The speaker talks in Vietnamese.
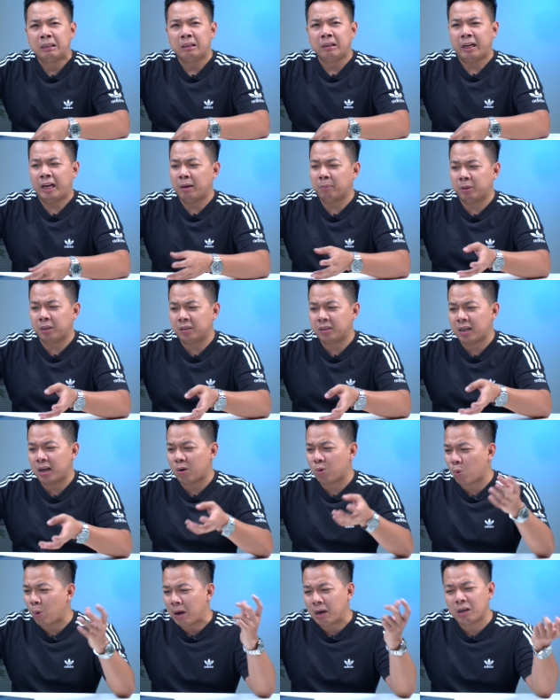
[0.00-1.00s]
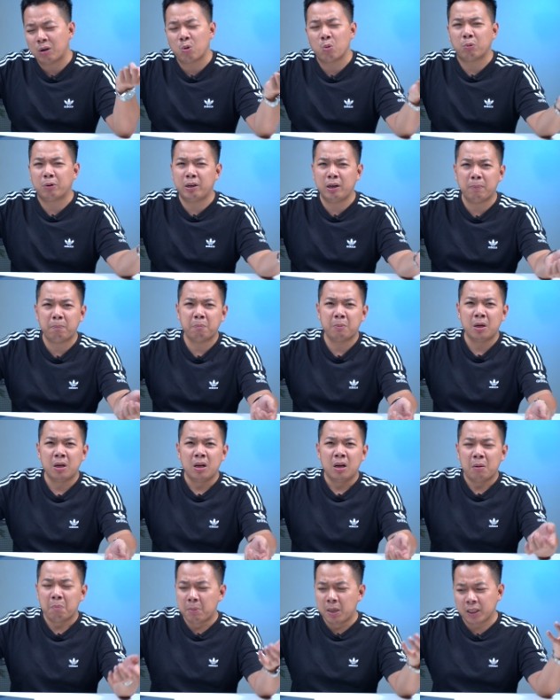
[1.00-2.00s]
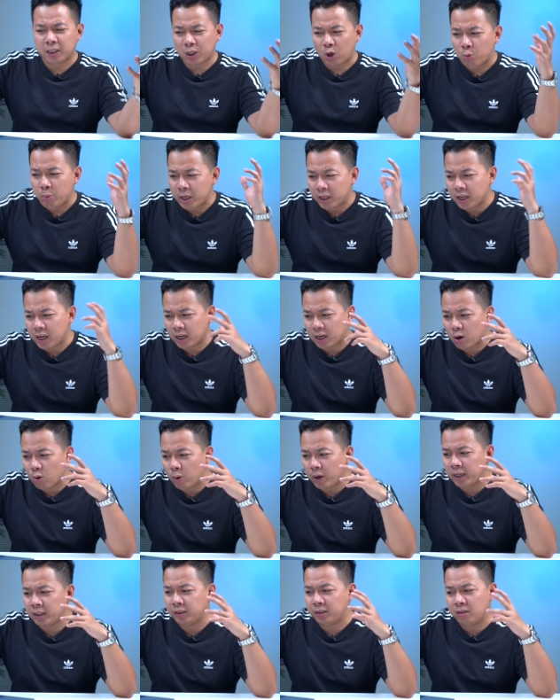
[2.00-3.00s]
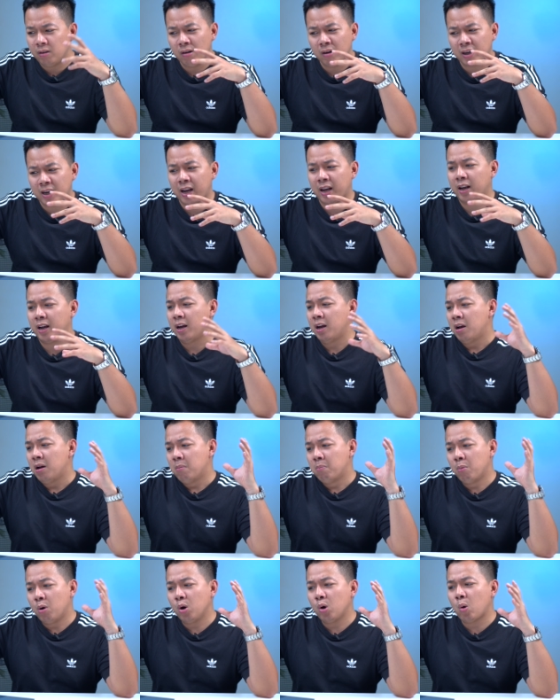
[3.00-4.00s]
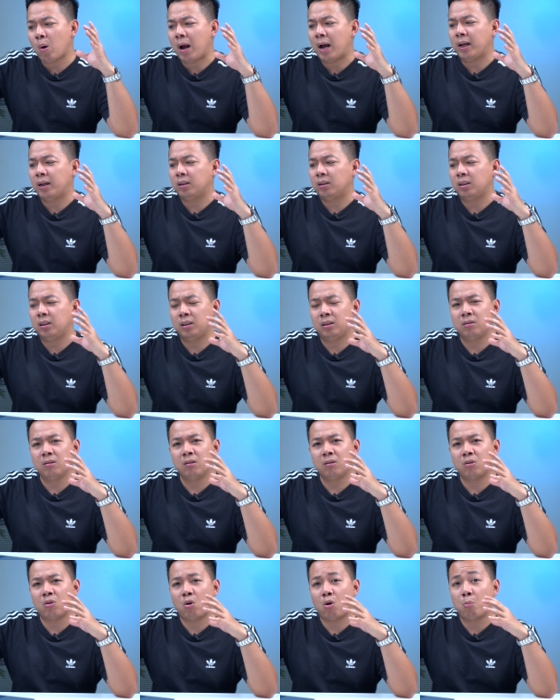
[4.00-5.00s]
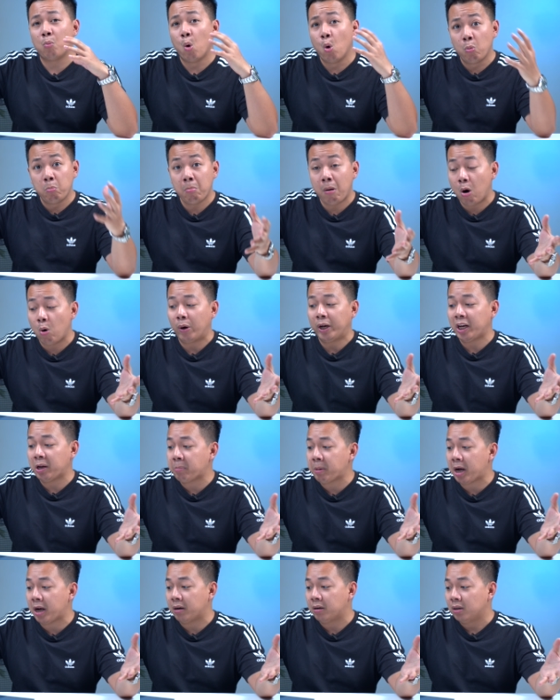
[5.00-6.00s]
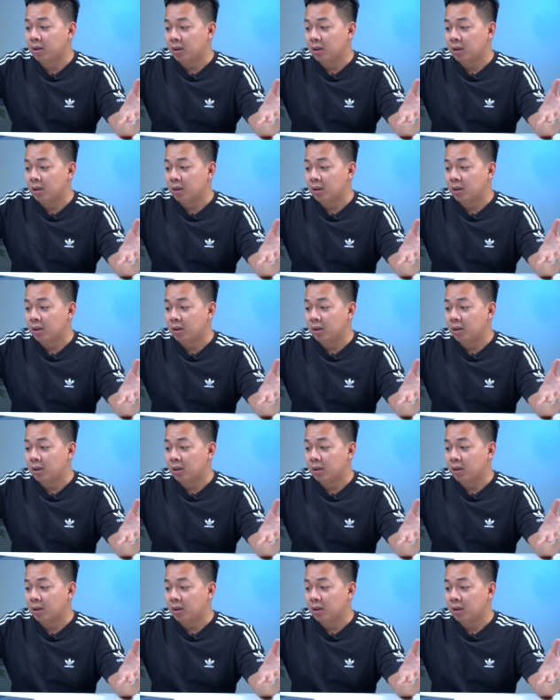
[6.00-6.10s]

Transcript: anh em thấy sao quá là khủng khiếp 16 biến thể cấu hình chưa kể mỗi loại thì thường có 4 màu anh em ạ